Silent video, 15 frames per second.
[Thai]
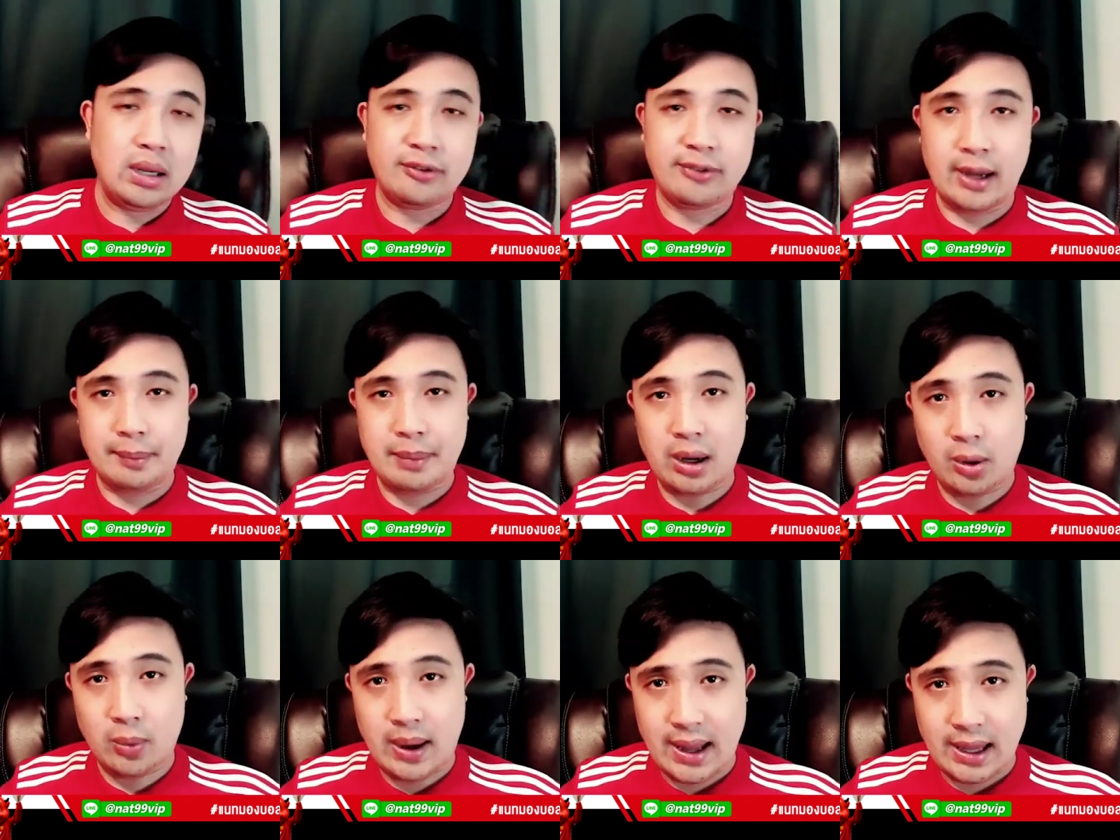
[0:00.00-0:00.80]
ฝั่งแบ็
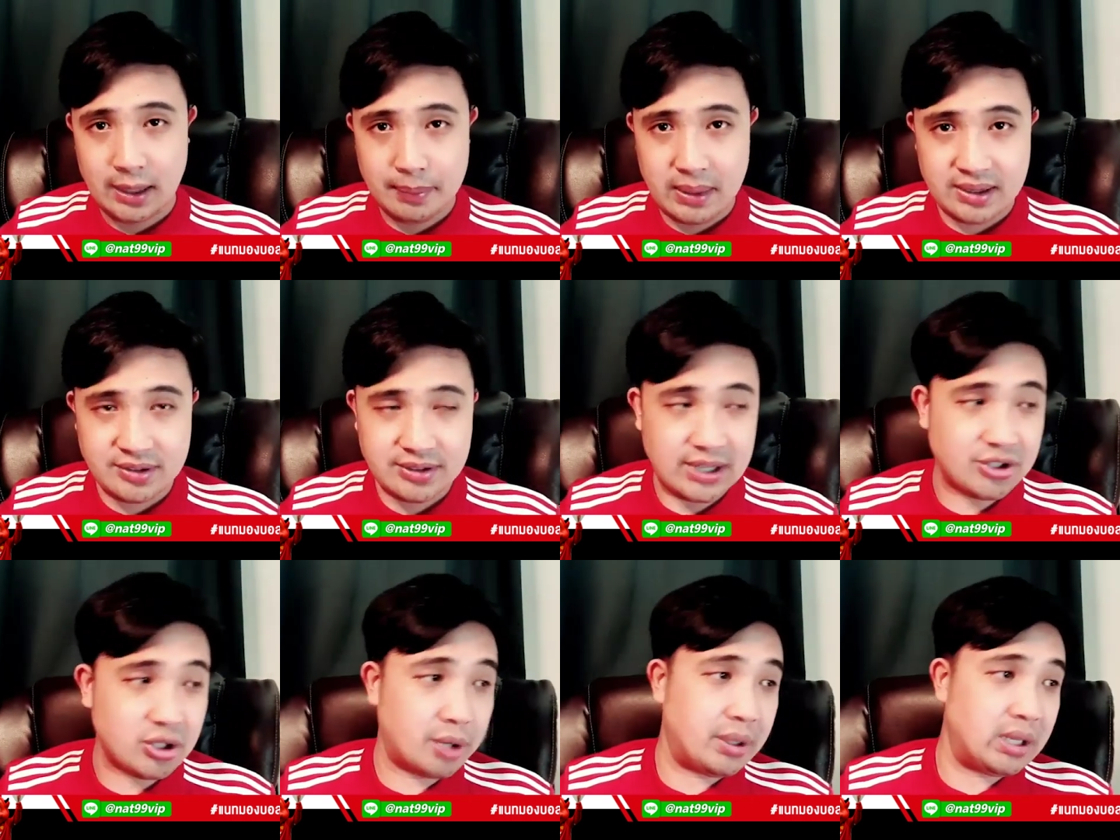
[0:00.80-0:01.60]
กขวายังเป็นแซ
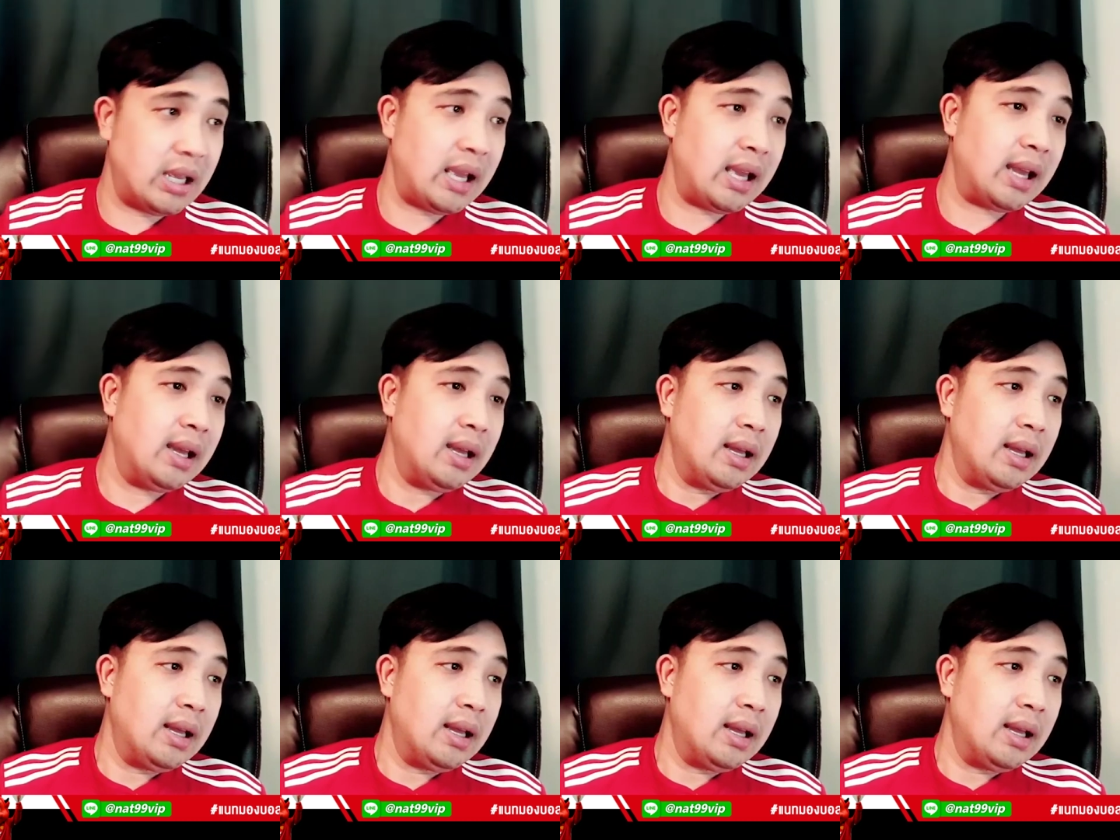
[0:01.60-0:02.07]
ชออริเย่